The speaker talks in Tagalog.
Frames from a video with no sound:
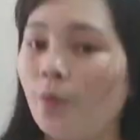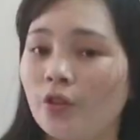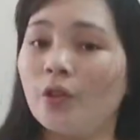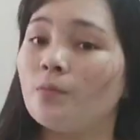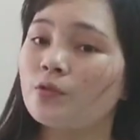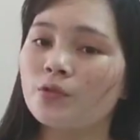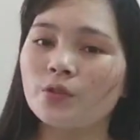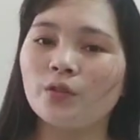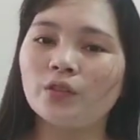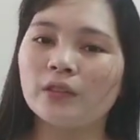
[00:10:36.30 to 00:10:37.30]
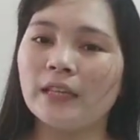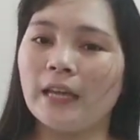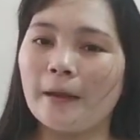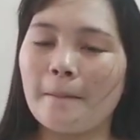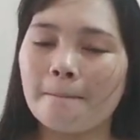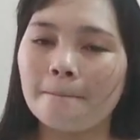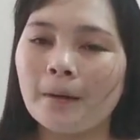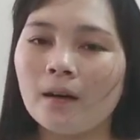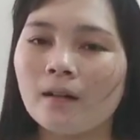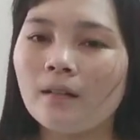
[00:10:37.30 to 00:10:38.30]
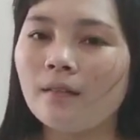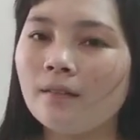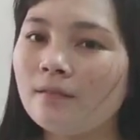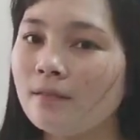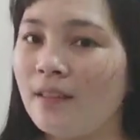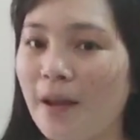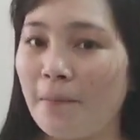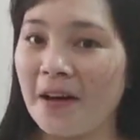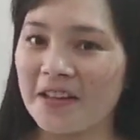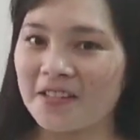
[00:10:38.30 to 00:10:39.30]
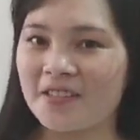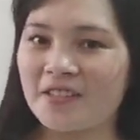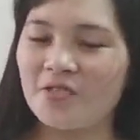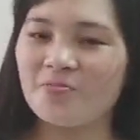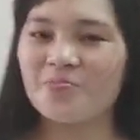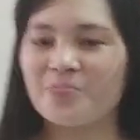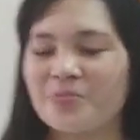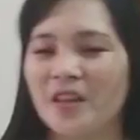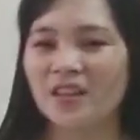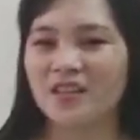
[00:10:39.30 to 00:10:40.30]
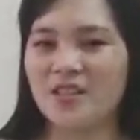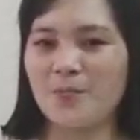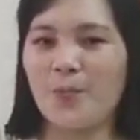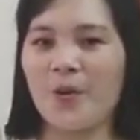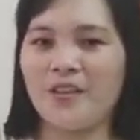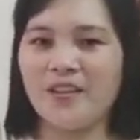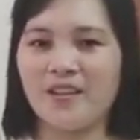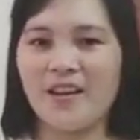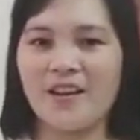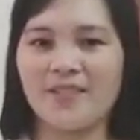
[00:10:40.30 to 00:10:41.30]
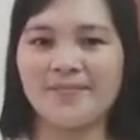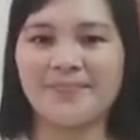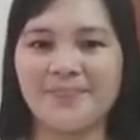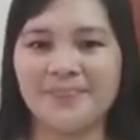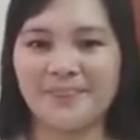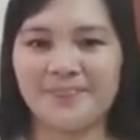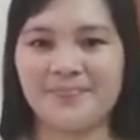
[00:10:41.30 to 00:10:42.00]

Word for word: Pwede mong suotin pang labas. Kasi pwede na. Mm.